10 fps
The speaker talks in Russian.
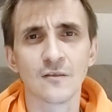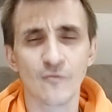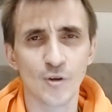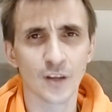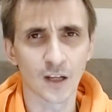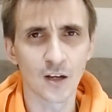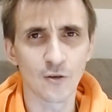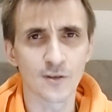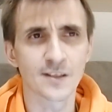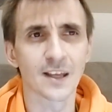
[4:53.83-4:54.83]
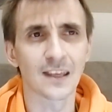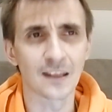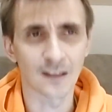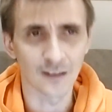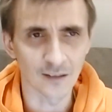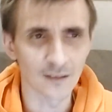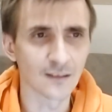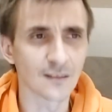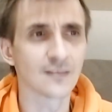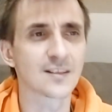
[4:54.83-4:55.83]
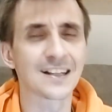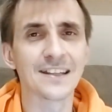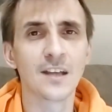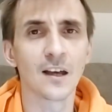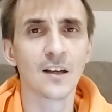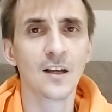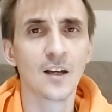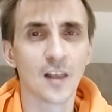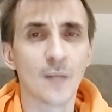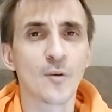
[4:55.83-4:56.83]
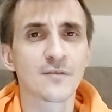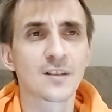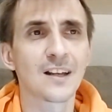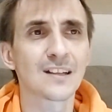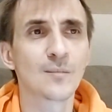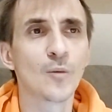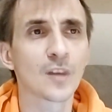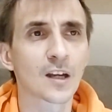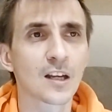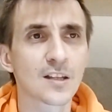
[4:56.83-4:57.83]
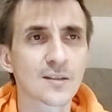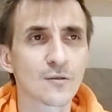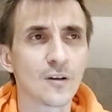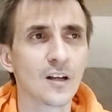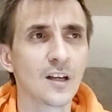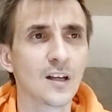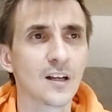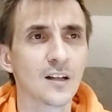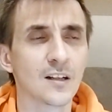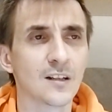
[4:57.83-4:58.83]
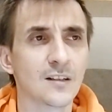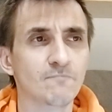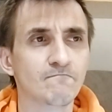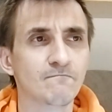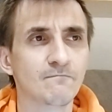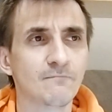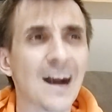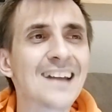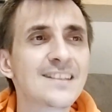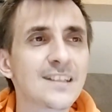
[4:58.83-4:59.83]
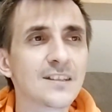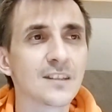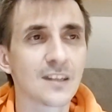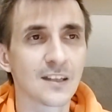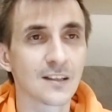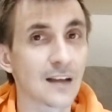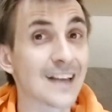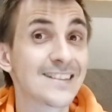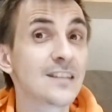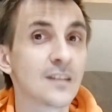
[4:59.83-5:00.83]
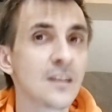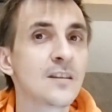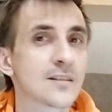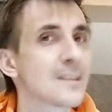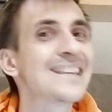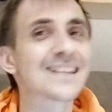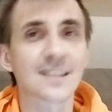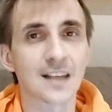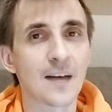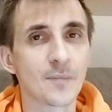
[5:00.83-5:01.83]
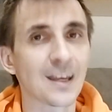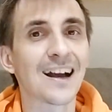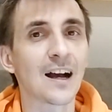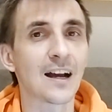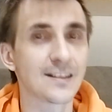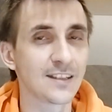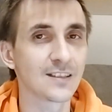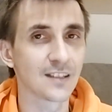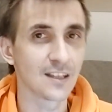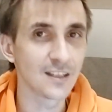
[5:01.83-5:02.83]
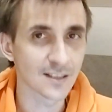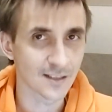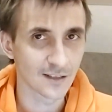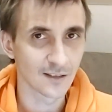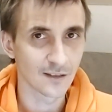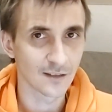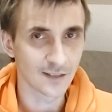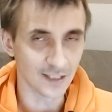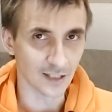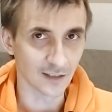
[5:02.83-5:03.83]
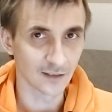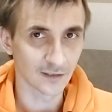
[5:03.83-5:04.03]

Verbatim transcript: в моноколесной э, среде, на мой взгляд, моноколесо э, один, один из, не самый, а один из тех